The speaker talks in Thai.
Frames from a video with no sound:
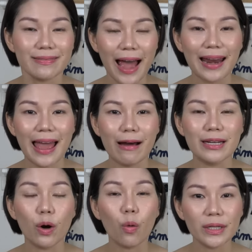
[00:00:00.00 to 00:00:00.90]
ตายแล้ว
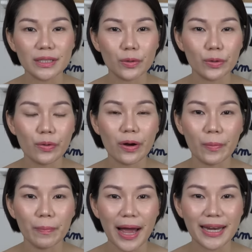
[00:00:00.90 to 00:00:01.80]
หรือควรจะหลุดร่วง
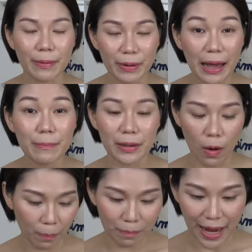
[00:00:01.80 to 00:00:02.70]
ออกไปเนี่ยไม่ให้มัน
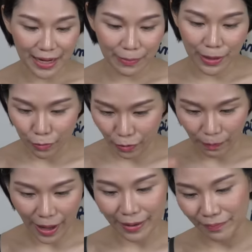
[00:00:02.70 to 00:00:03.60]
ออกไปให้มันหลุดอ
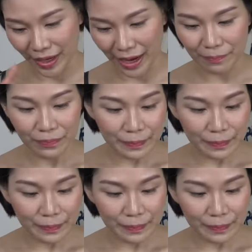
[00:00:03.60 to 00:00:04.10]
อกไปนะคะ